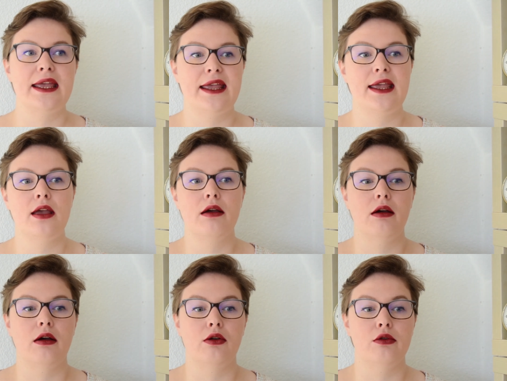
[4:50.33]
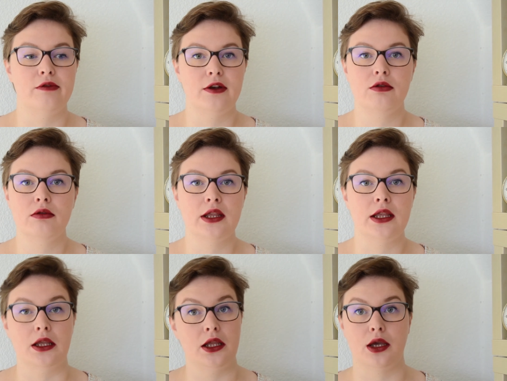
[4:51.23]
Et euh, le vélo
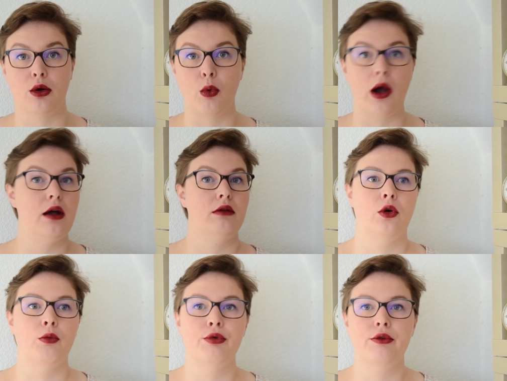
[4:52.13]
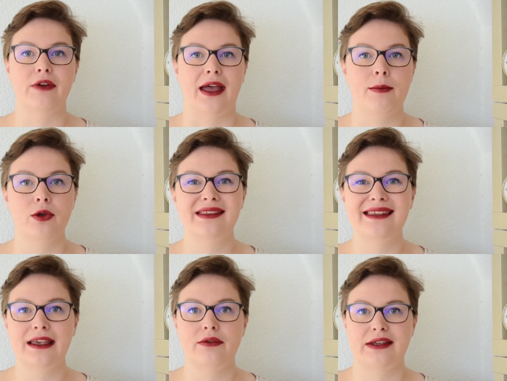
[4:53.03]
est roi. On peut vraiment
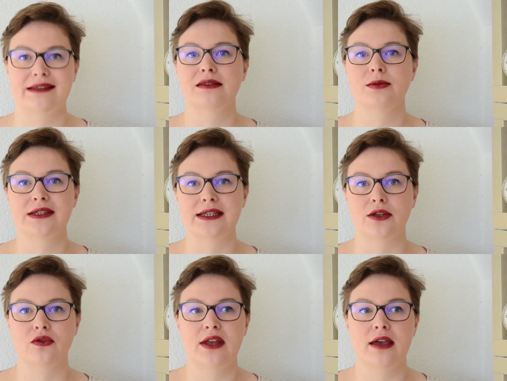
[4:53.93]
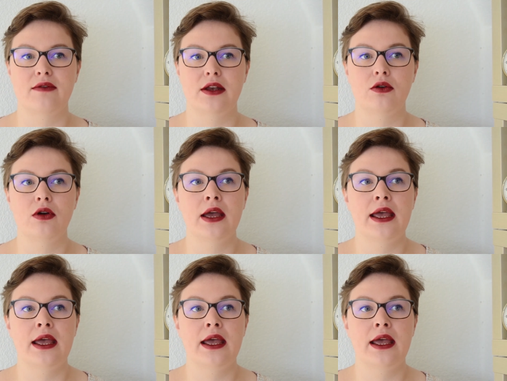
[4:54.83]
très facilement circuler à vélo